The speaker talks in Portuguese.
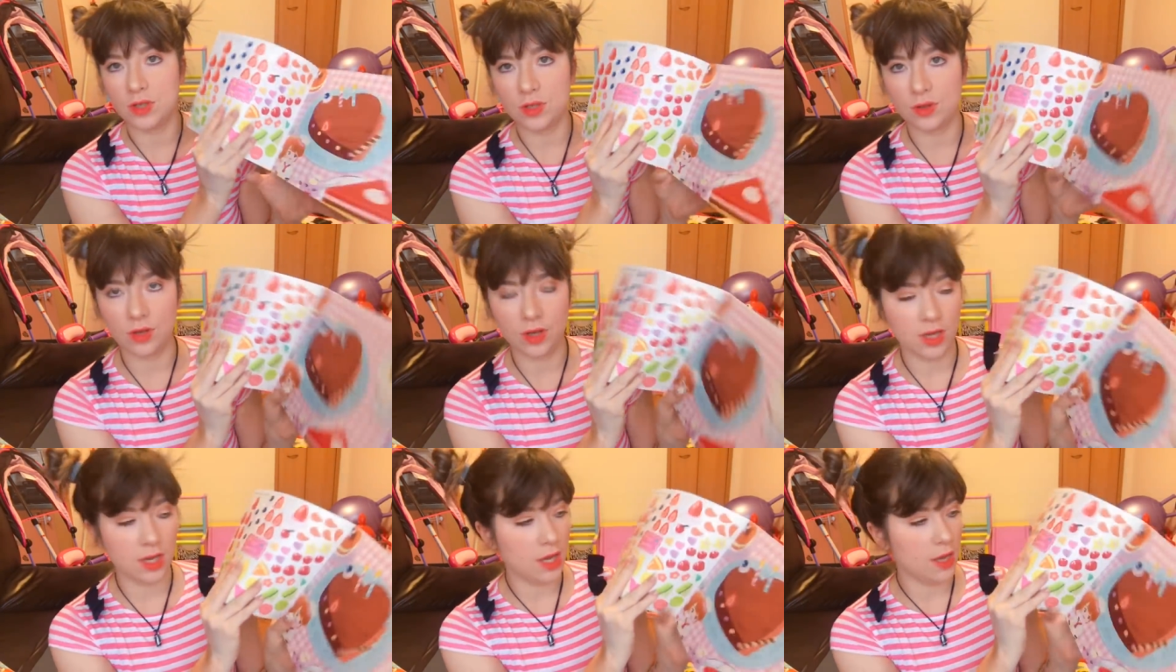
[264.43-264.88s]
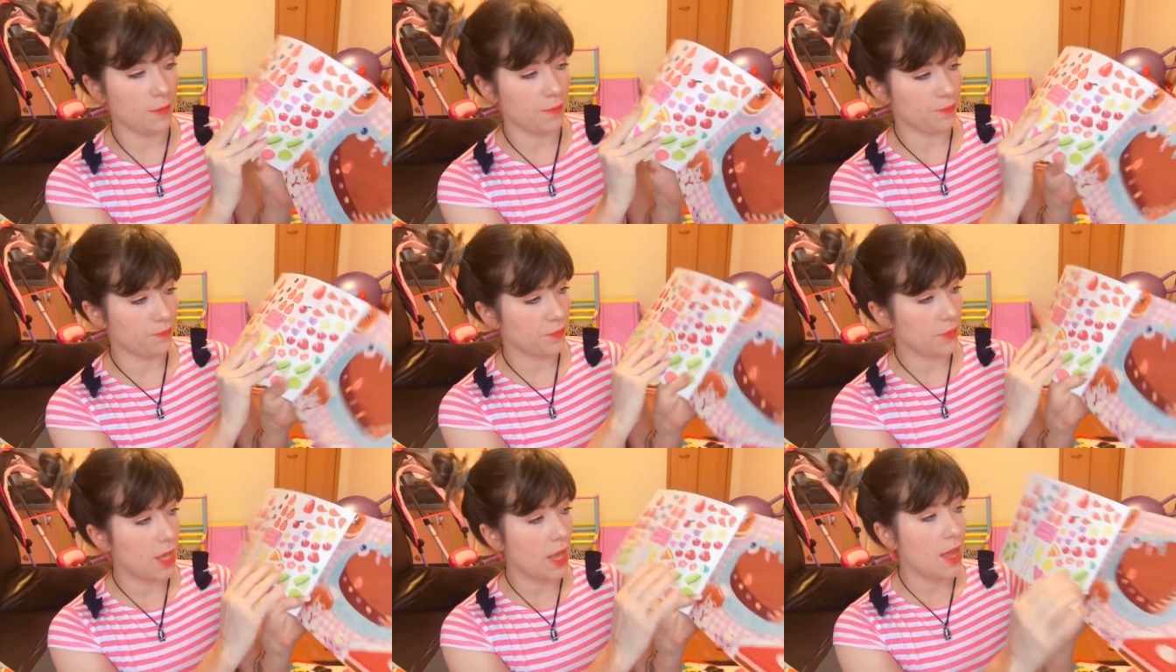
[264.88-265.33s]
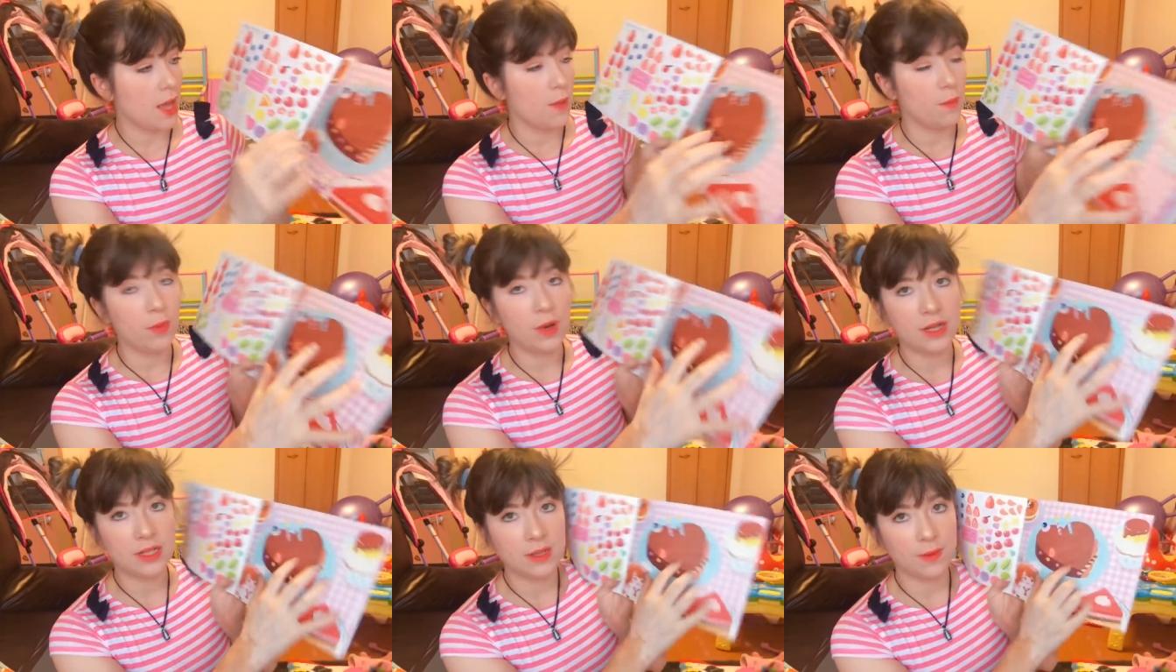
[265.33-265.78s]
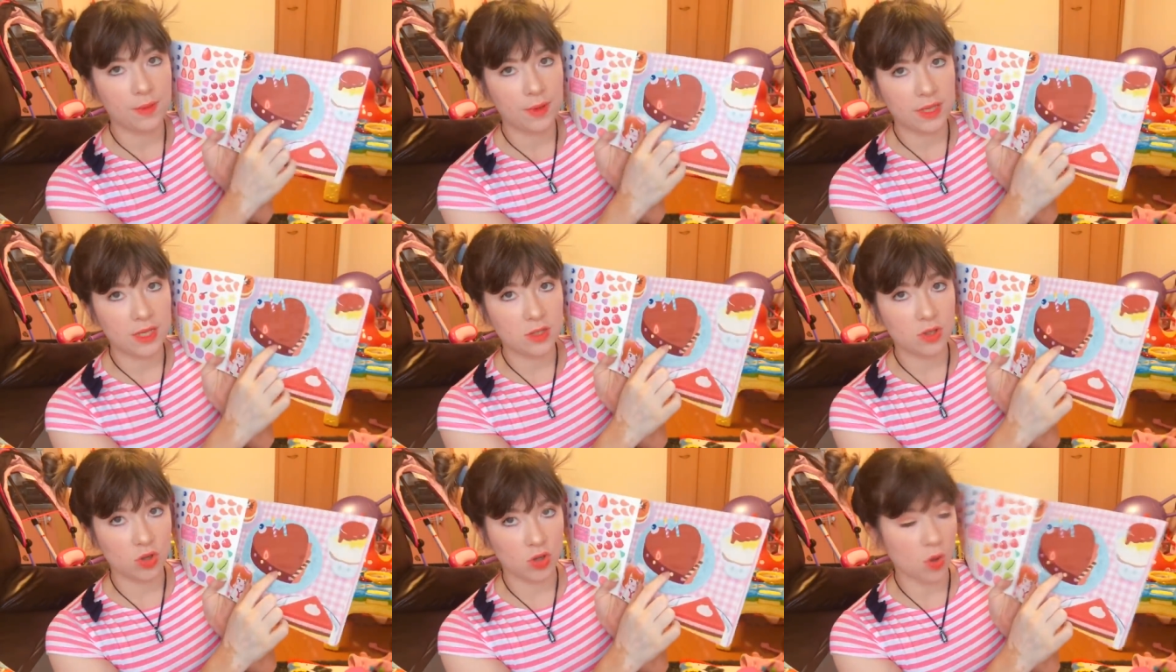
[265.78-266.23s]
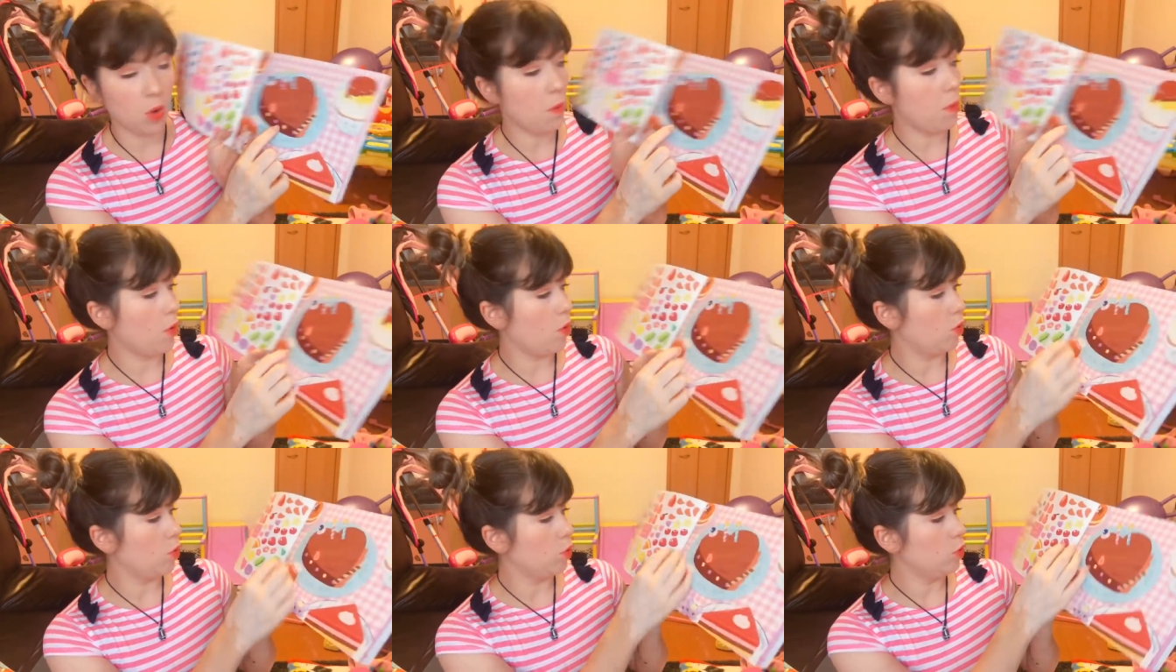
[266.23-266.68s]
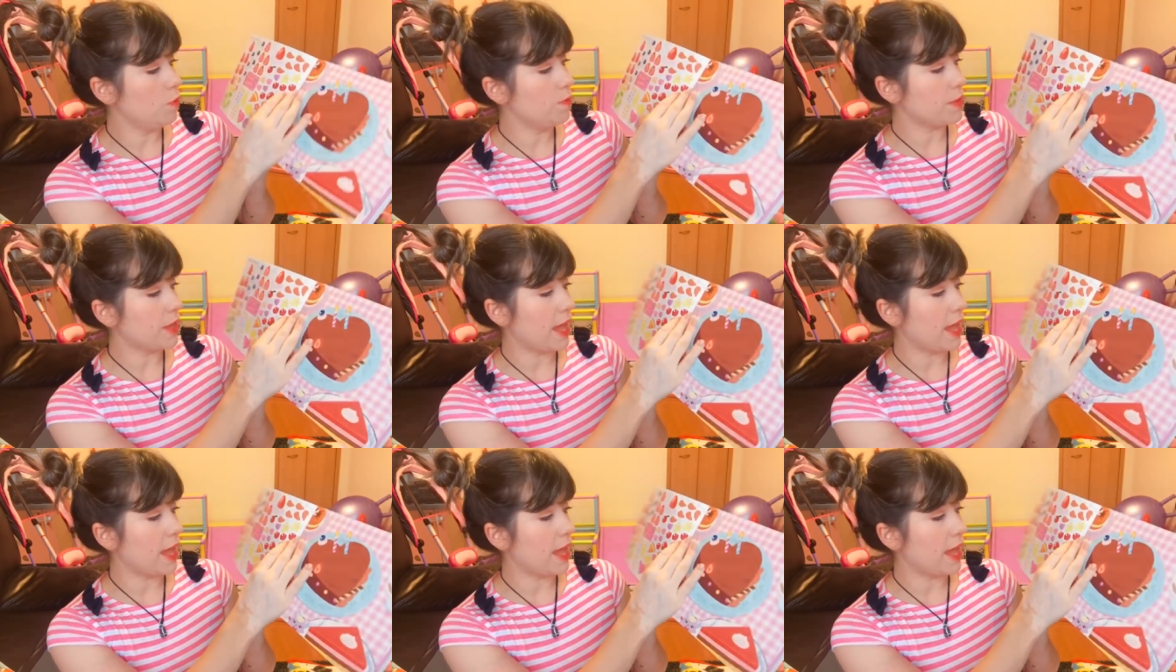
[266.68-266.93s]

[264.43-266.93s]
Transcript: Isso aqui, por exemplo, aqui, isso aqui é um bolo.